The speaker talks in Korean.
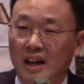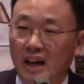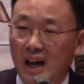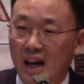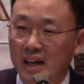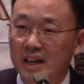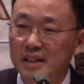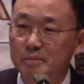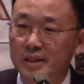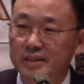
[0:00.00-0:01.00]

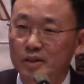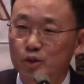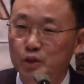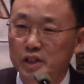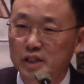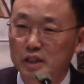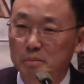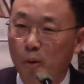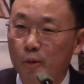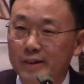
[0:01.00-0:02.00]
하나님께서 주시는
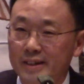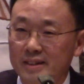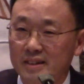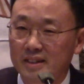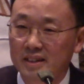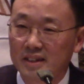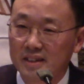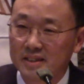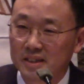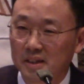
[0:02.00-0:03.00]
복을
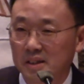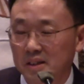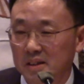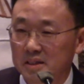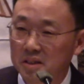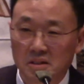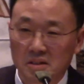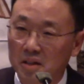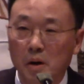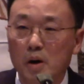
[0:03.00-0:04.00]
전혀
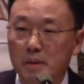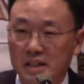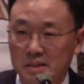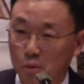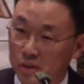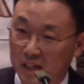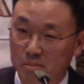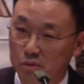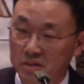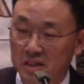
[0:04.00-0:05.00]
경험하지
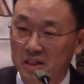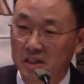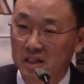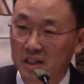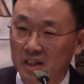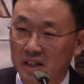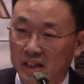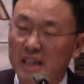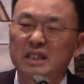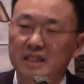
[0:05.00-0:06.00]
못하는 분들이
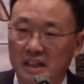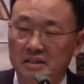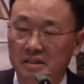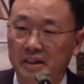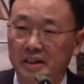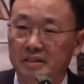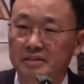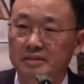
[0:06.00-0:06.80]
계신다는 거예요.